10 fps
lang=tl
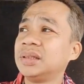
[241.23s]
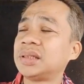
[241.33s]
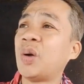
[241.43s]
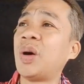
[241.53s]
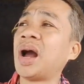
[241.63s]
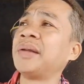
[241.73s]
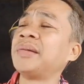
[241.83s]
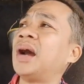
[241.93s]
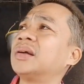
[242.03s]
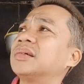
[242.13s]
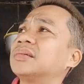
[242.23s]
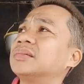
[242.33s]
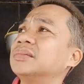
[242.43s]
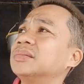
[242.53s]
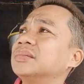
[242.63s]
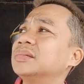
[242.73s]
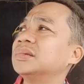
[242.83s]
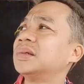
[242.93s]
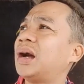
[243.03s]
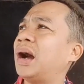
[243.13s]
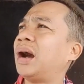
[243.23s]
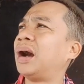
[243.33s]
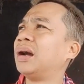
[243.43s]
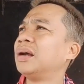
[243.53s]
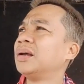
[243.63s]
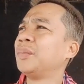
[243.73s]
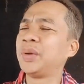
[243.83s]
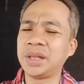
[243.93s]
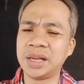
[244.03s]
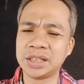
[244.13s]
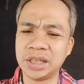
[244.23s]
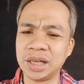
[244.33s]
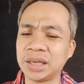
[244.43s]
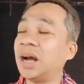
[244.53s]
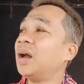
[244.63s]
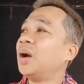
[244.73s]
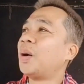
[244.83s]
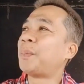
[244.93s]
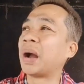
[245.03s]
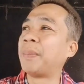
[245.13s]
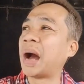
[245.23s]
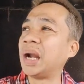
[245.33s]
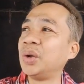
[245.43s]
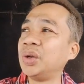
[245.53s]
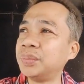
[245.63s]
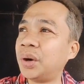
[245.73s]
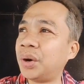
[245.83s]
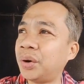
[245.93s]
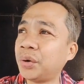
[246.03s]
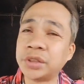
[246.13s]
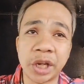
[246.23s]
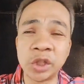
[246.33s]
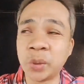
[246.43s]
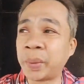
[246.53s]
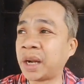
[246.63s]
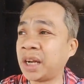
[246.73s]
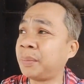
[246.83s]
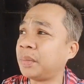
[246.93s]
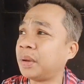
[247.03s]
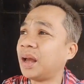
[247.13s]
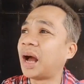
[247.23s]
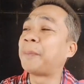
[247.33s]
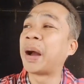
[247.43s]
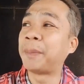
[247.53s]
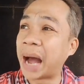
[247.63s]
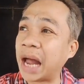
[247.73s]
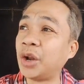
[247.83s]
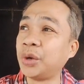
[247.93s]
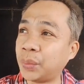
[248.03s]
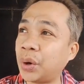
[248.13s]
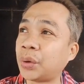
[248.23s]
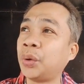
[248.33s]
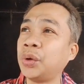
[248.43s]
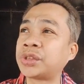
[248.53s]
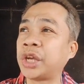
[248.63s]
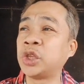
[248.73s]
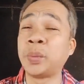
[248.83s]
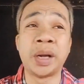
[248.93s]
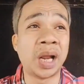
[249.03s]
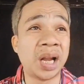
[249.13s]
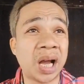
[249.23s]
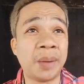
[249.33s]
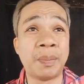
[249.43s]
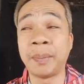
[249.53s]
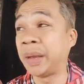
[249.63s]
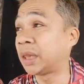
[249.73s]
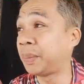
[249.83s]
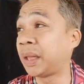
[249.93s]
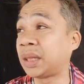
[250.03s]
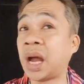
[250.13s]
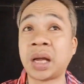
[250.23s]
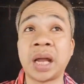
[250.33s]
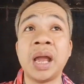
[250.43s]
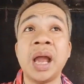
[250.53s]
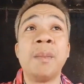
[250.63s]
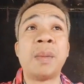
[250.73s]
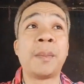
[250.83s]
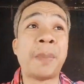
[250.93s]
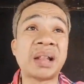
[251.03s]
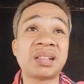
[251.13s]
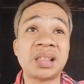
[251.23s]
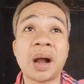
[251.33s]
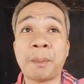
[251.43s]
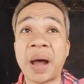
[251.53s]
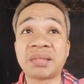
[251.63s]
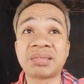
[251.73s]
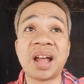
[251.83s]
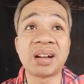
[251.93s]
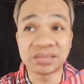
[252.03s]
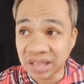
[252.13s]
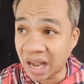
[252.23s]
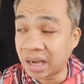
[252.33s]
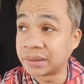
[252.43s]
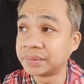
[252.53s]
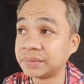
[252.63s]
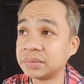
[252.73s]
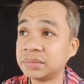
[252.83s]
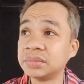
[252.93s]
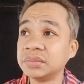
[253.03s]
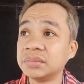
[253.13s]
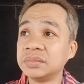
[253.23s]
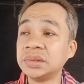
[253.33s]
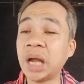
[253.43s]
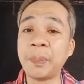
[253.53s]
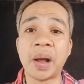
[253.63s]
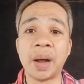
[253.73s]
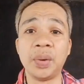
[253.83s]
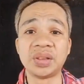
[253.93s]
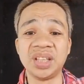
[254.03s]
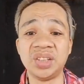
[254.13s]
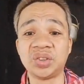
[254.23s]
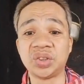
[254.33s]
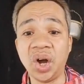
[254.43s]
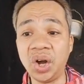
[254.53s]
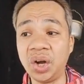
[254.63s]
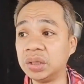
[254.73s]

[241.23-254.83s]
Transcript: itawag anag. Ah, hindi na sila nga. Pagbalon mo o kung sa inyo madad ah, pagbalon mo kung unsa inyo madalag mabitbit diha kay magpatlak-patlak ta. Nya pag-abot didto,